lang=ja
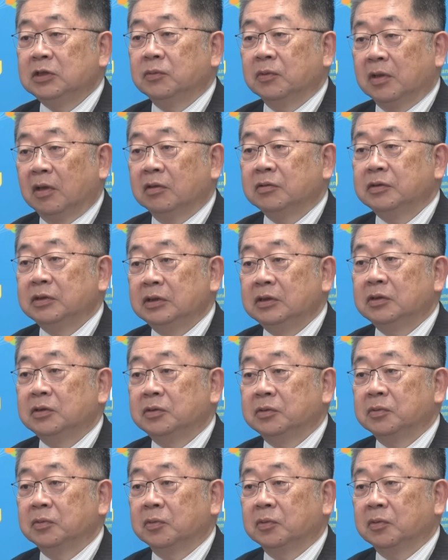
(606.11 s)
思の確認
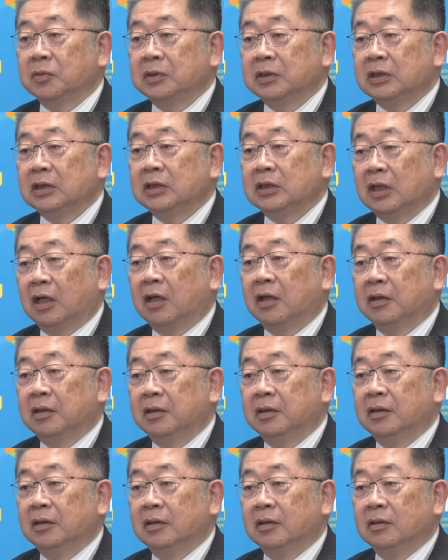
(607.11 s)
ということを言ってきた
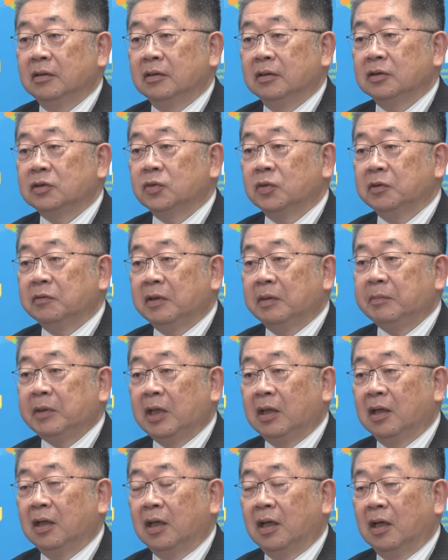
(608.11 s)
でそれは
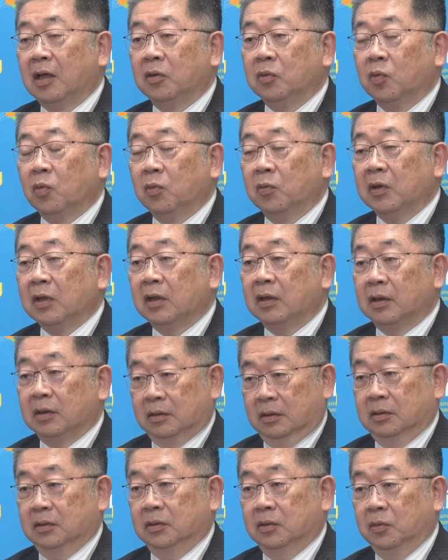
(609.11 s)
まああのこの
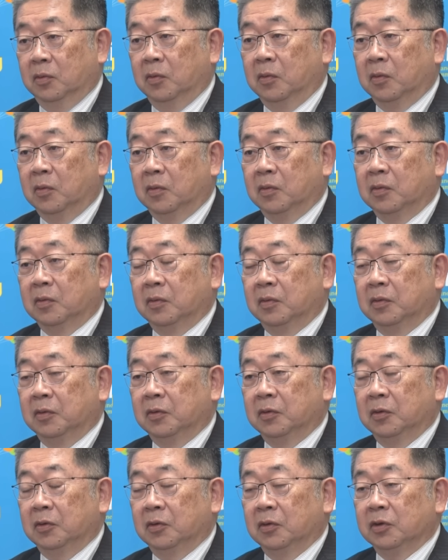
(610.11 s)
間の
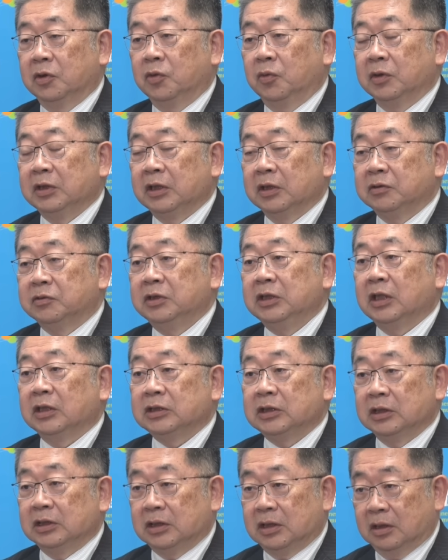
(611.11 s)
協議でクリア
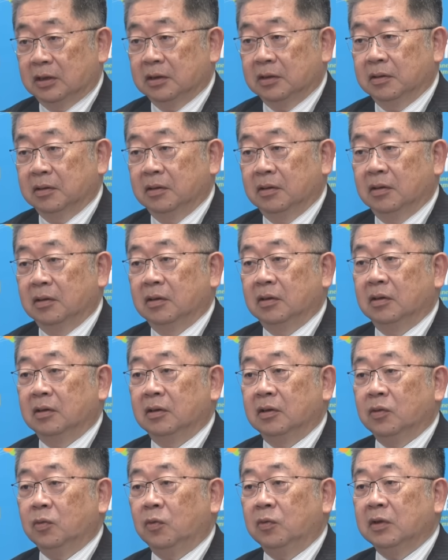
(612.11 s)
してきた
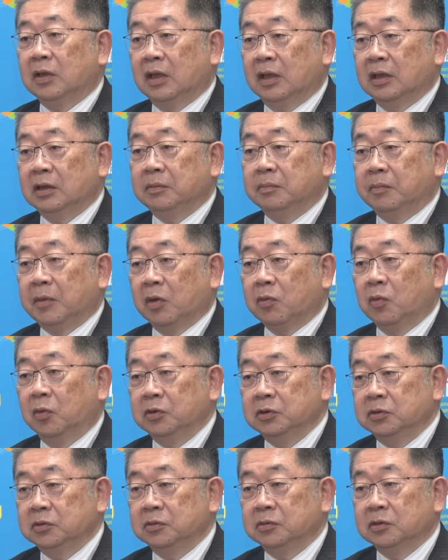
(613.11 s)
で今回、まあ、こ
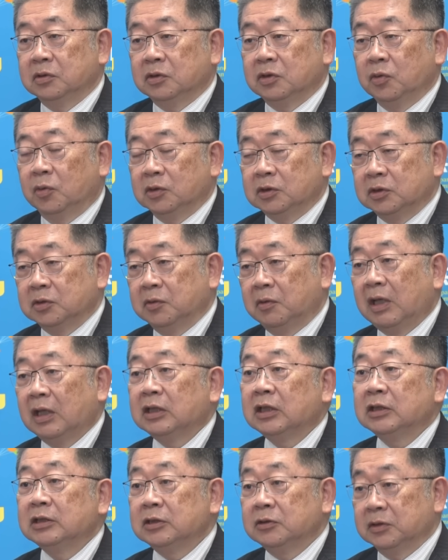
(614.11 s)
ういう共通の
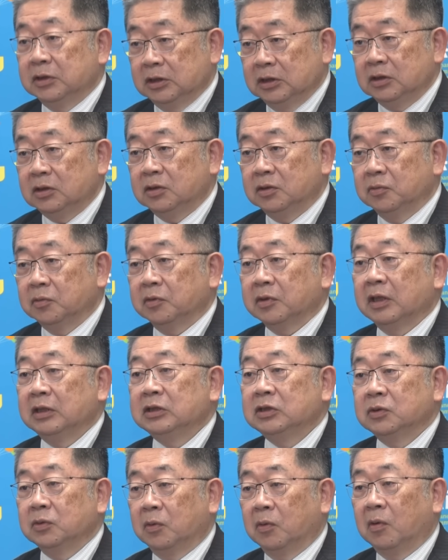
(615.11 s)
旗印っていうことが
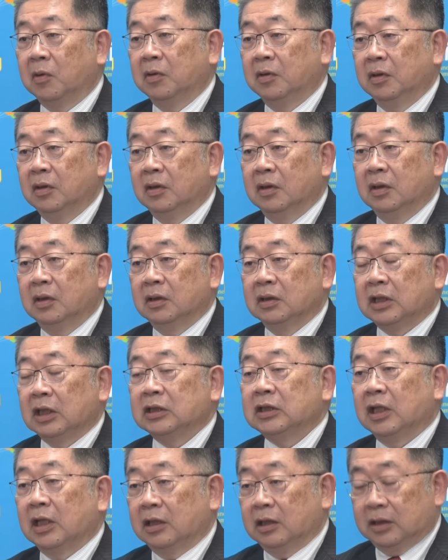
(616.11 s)
一応
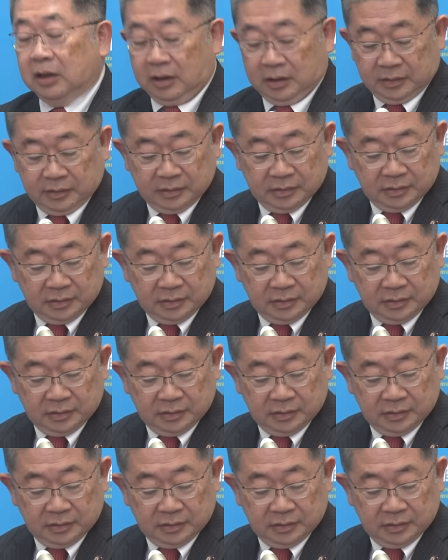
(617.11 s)
立てられた